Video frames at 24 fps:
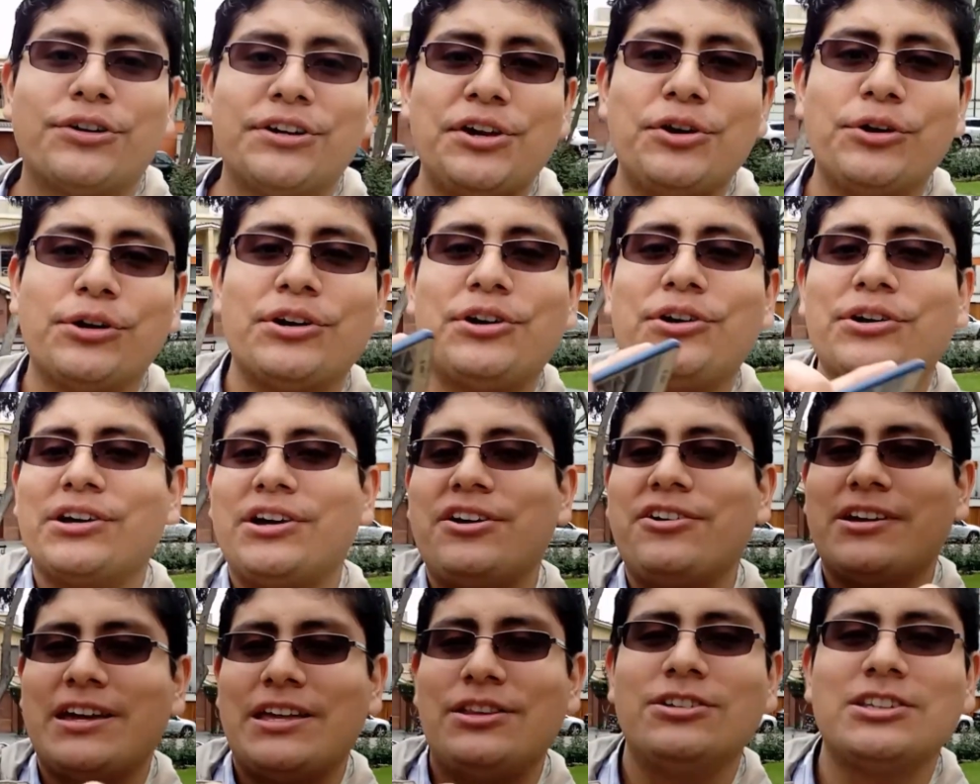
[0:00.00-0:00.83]
Ok, ok, ok,
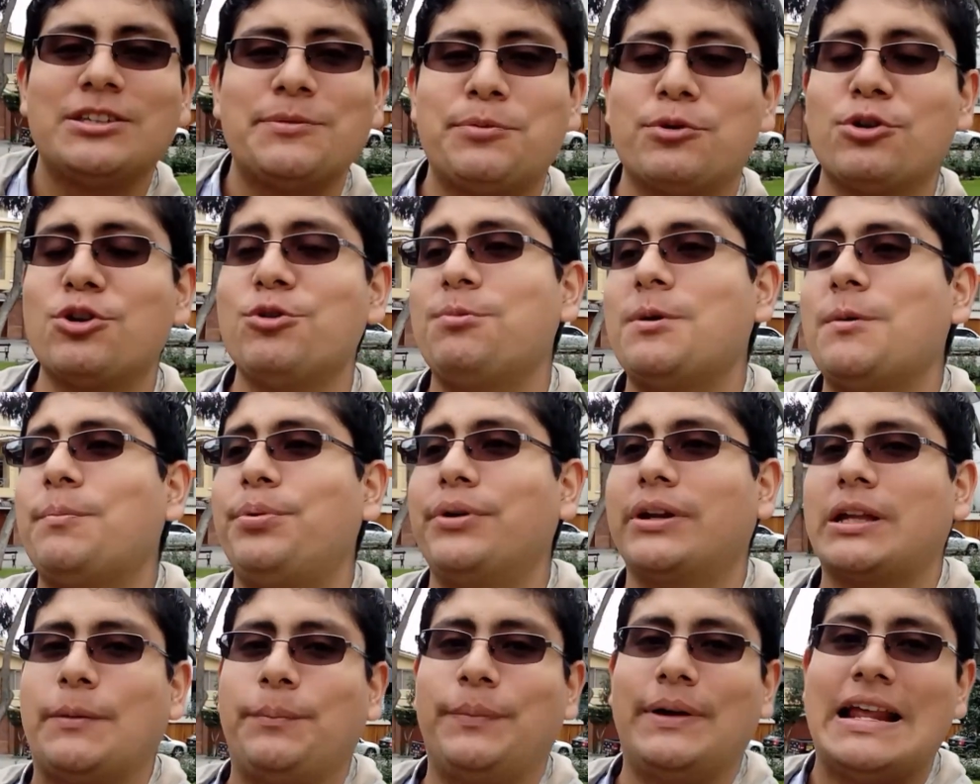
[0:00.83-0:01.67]
ok, no se preocupen
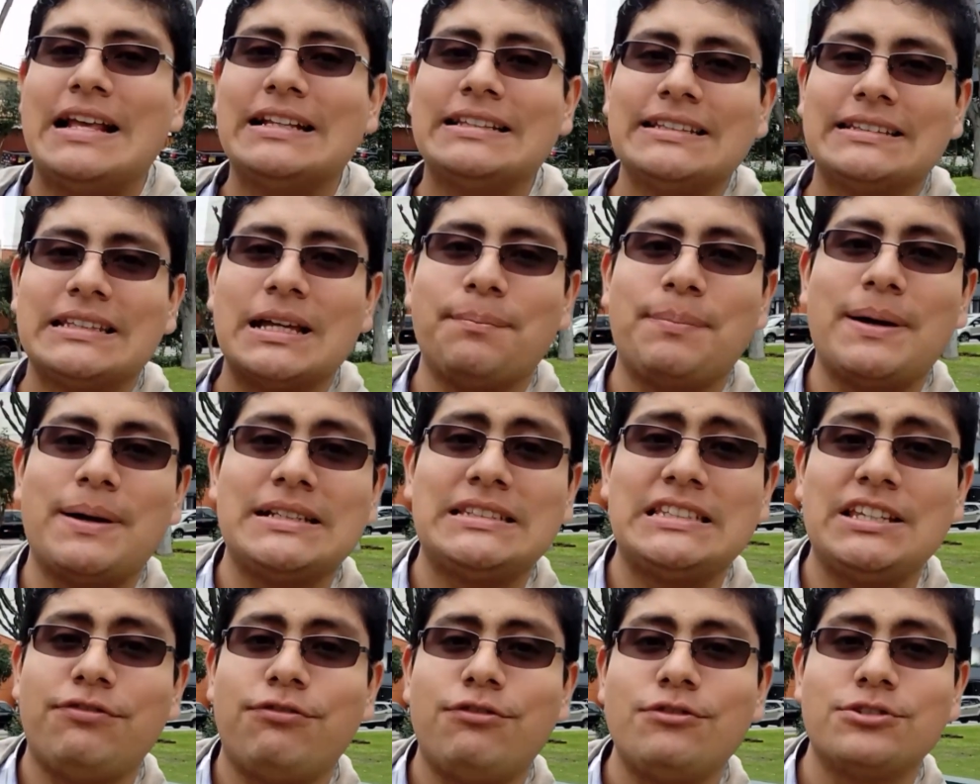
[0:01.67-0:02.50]
porque para esta etapa
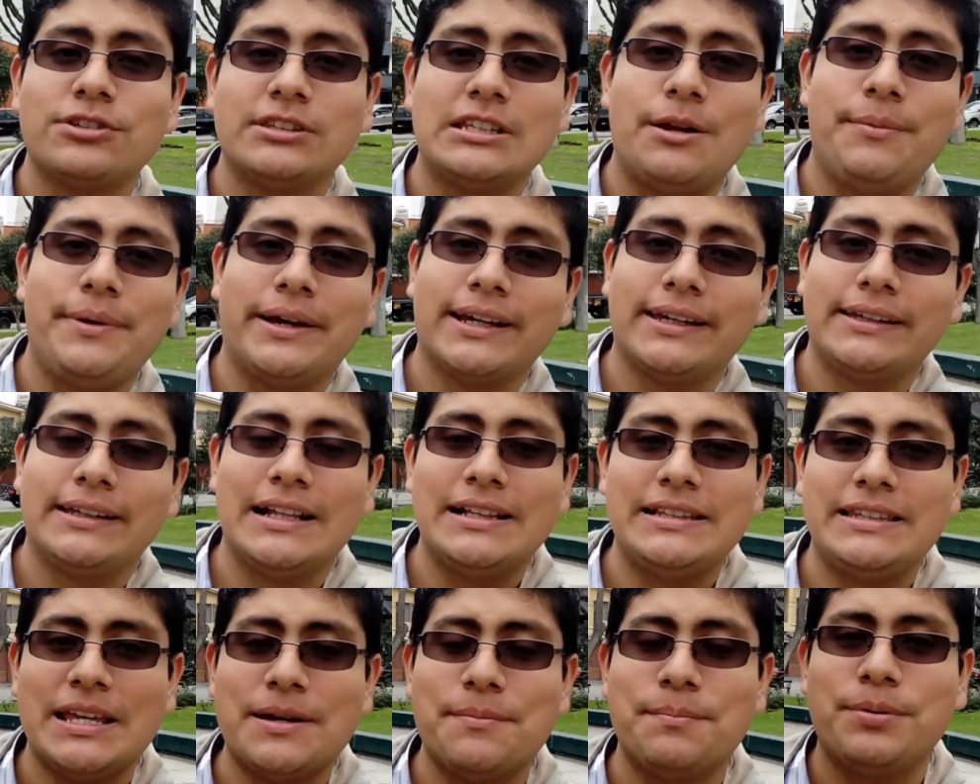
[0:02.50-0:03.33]
sí funciona el viaje en
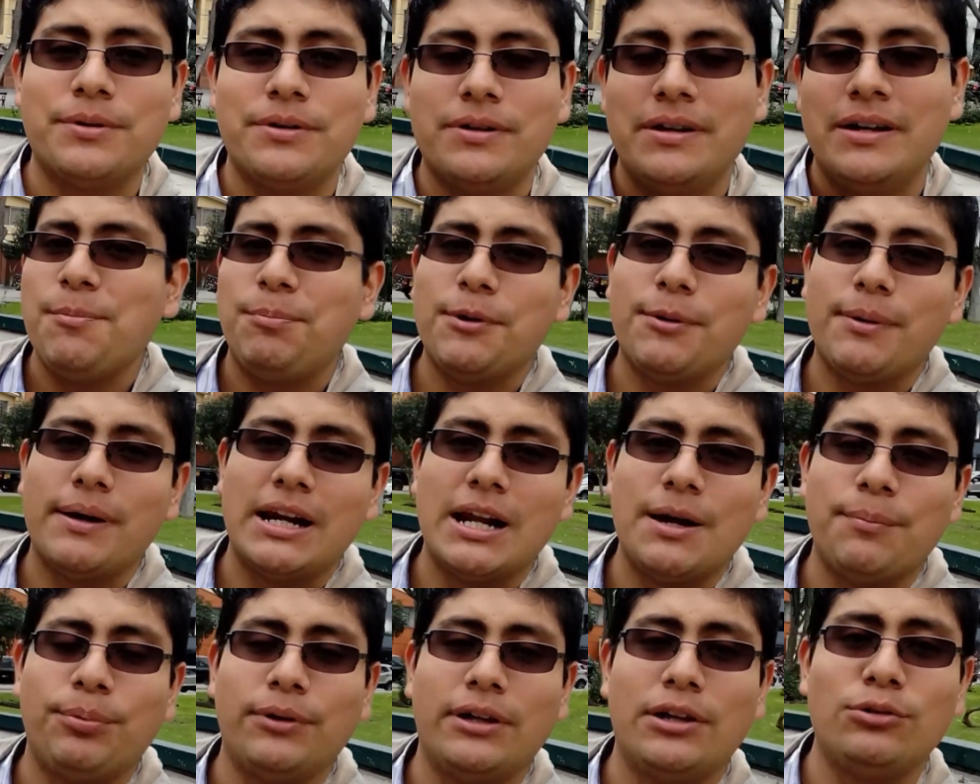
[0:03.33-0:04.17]
el tiempo y pues
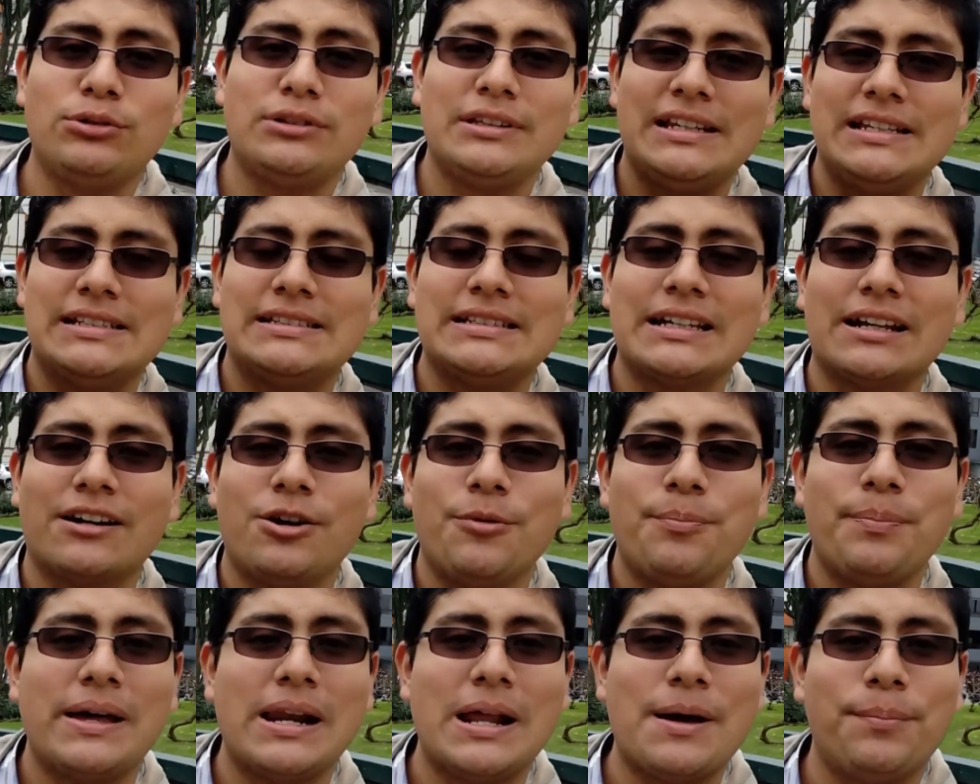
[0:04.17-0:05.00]
van a poder
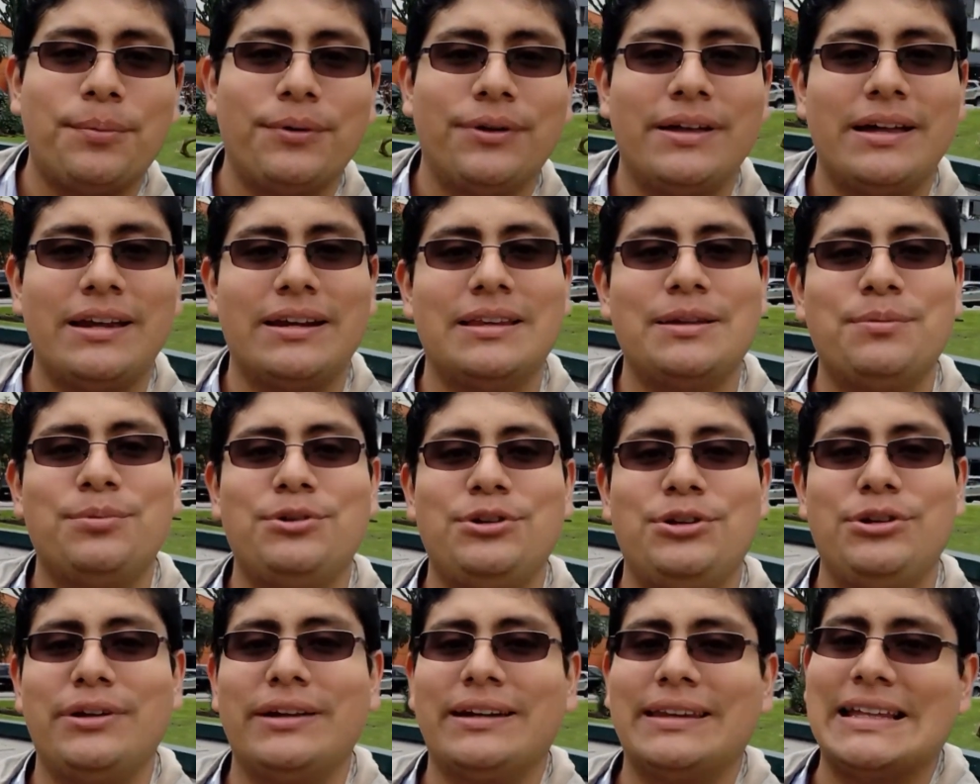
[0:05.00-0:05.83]
utilizarlo para poder
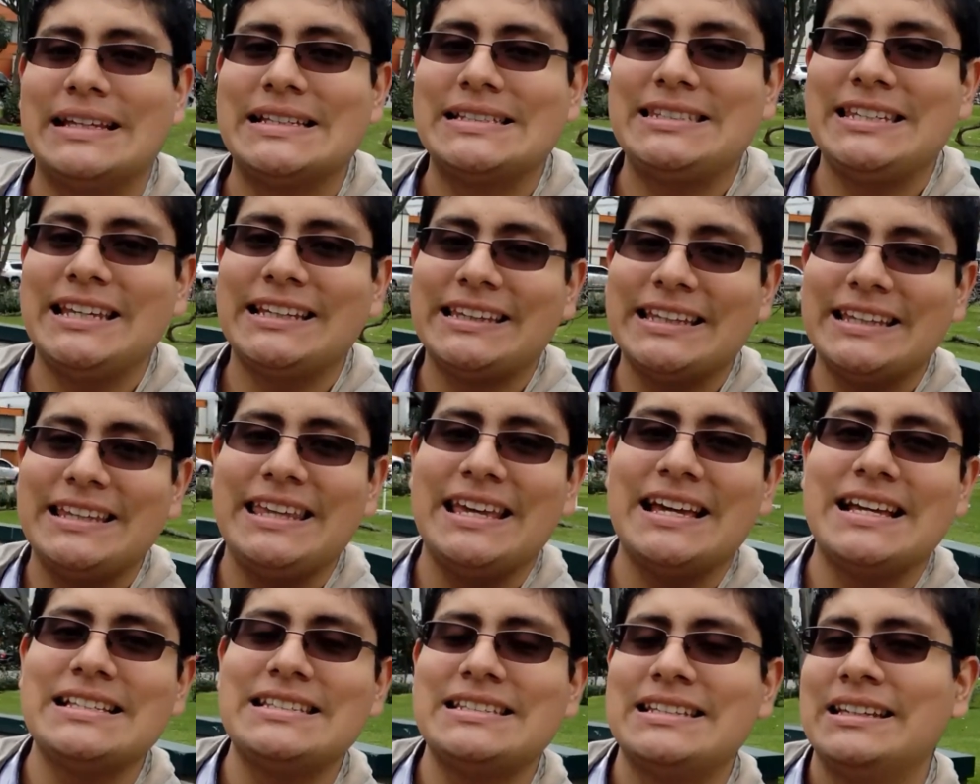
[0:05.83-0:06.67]
disminuir de 7
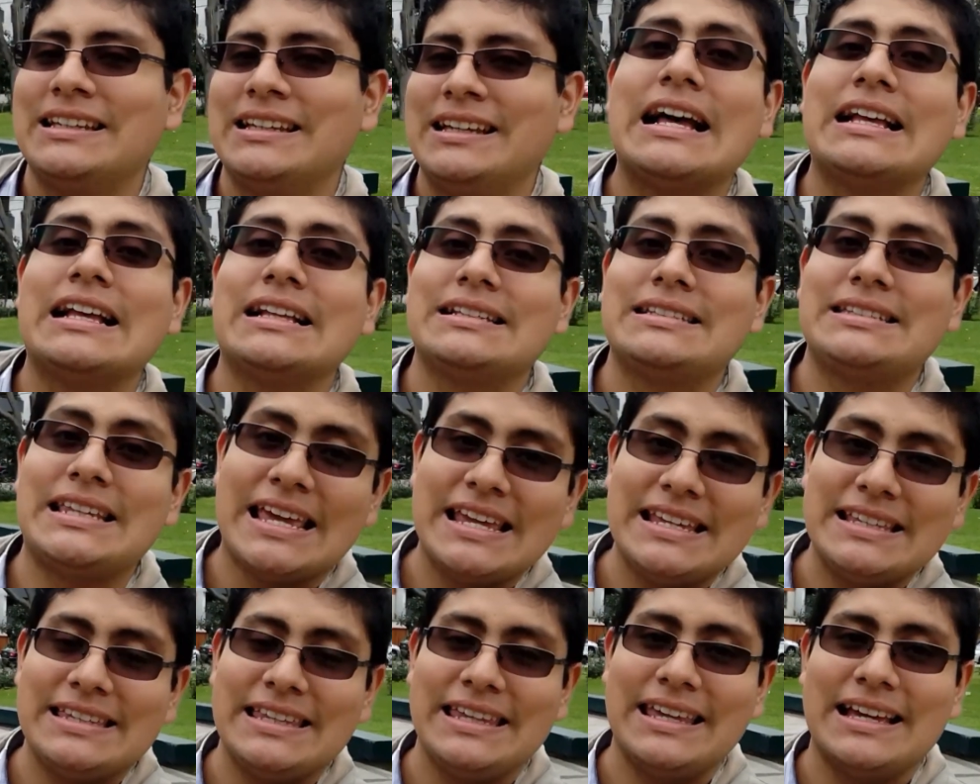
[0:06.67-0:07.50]
días a 6